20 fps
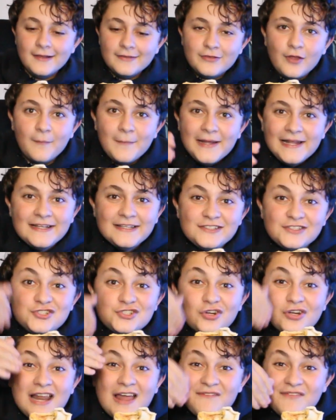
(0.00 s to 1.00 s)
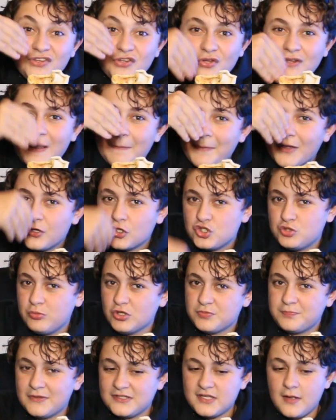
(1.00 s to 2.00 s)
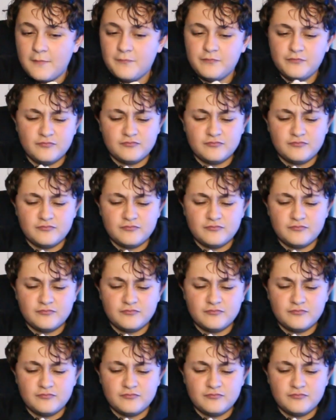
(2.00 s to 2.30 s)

Non mais jure la vie de ta mère que tu manges pas ça.